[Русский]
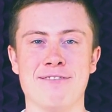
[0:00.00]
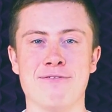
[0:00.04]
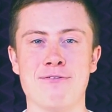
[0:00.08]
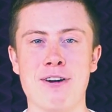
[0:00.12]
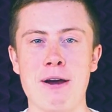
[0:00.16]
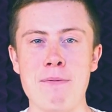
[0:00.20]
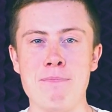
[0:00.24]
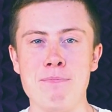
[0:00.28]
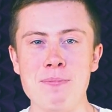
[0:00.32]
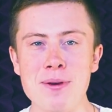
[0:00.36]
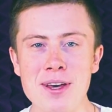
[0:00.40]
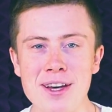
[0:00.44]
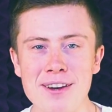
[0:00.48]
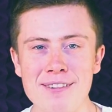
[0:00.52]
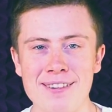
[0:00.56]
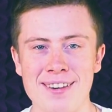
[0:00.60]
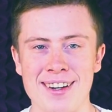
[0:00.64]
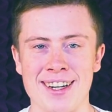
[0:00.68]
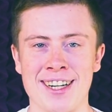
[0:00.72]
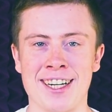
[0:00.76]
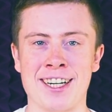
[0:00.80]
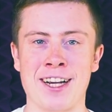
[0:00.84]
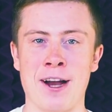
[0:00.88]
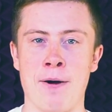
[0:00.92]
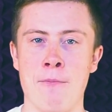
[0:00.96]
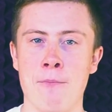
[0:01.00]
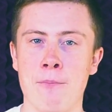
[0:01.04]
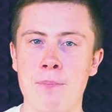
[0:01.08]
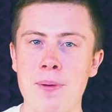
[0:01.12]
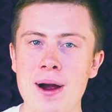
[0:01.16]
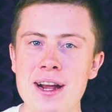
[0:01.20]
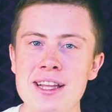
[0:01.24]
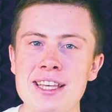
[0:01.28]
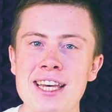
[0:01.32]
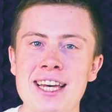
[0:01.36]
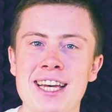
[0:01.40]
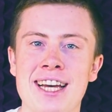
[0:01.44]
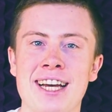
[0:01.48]
Во-первых,
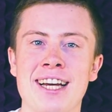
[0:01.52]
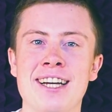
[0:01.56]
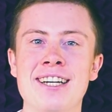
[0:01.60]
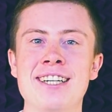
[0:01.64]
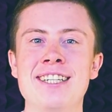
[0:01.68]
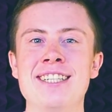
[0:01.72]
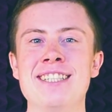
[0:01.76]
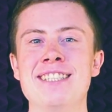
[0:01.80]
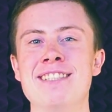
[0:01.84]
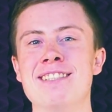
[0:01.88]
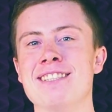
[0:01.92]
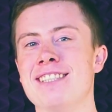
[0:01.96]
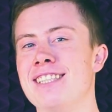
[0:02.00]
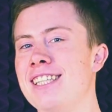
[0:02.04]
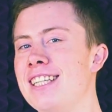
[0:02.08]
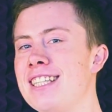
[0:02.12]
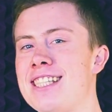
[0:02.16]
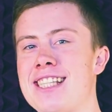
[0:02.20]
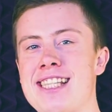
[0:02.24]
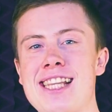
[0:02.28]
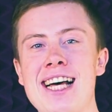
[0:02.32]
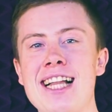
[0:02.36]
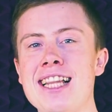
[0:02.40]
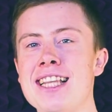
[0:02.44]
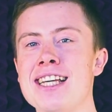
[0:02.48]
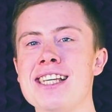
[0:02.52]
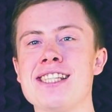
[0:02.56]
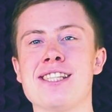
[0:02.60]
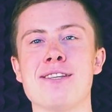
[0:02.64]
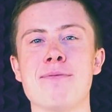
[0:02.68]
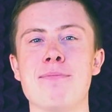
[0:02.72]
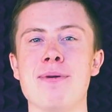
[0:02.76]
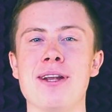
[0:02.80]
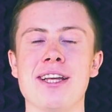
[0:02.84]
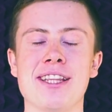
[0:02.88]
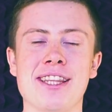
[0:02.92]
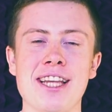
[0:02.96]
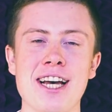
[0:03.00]
компания не стала
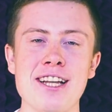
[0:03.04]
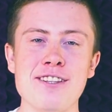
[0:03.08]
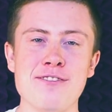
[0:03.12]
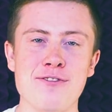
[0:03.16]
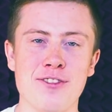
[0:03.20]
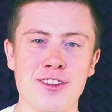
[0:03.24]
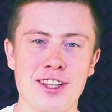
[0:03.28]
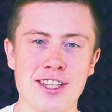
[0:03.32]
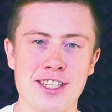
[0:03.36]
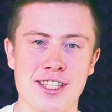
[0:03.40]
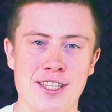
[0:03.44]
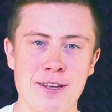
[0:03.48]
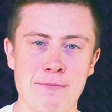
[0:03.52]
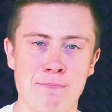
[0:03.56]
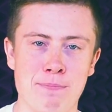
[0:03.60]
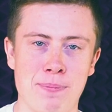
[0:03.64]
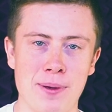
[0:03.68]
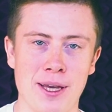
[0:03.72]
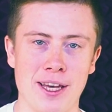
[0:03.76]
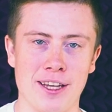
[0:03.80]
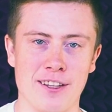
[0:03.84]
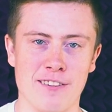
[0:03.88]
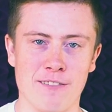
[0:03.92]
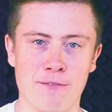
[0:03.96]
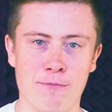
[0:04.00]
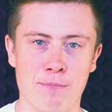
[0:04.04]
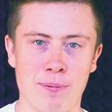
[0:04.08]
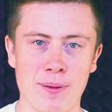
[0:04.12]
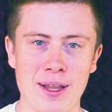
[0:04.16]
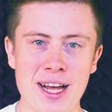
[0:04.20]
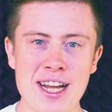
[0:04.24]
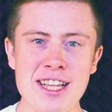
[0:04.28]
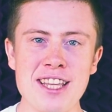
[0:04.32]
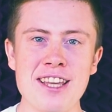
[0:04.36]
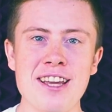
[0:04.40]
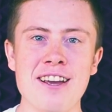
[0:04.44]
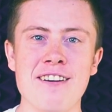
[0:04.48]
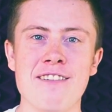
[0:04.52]
изобретать велосипед в
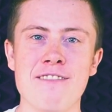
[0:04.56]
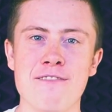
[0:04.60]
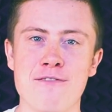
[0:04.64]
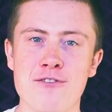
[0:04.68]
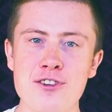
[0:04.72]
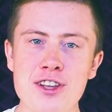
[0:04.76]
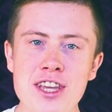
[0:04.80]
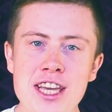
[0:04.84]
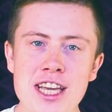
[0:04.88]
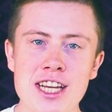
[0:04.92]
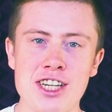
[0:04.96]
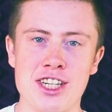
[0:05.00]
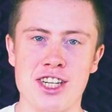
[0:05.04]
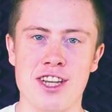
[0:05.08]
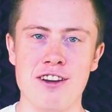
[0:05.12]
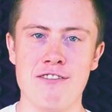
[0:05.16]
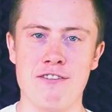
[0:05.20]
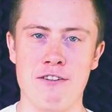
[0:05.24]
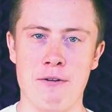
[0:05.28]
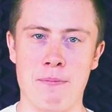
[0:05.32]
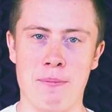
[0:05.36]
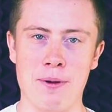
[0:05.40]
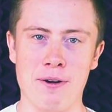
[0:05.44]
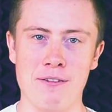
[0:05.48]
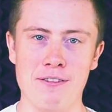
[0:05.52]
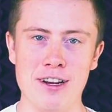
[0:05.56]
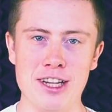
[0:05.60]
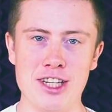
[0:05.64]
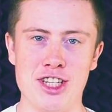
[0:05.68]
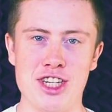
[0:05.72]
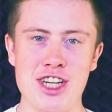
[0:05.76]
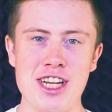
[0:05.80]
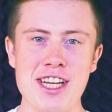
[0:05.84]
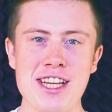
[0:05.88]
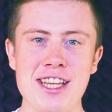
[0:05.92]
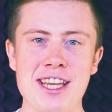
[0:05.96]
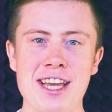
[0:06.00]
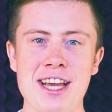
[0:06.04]
плане внешнего
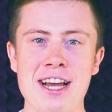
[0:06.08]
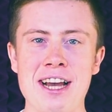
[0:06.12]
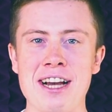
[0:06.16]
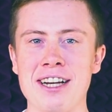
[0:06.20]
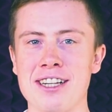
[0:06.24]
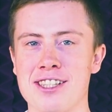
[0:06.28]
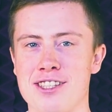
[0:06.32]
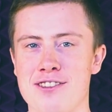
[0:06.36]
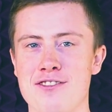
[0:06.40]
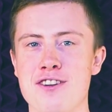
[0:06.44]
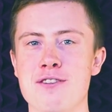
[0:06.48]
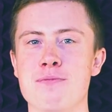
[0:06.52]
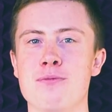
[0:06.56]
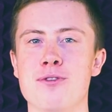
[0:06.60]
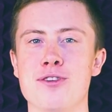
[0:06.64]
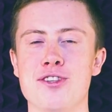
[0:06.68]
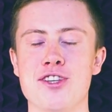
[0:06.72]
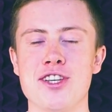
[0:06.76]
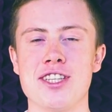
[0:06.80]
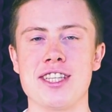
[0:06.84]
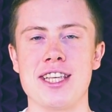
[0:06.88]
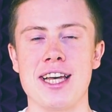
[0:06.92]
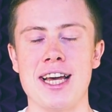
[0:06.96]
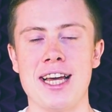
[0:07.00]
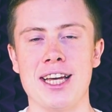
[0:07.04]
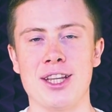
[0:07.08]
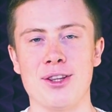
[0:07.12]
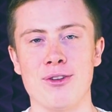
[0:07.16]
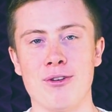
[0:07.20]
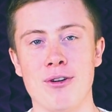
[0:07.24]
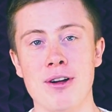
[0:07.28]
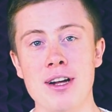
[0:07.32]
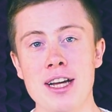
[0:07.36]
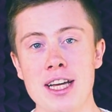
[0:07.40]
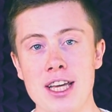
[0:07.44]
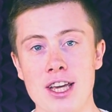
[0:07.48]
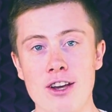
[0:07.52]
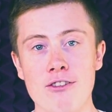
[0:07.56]
привлечения к своему
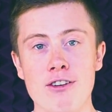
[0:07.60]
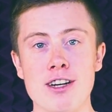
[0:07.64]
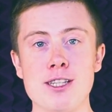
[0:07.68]
дизайну и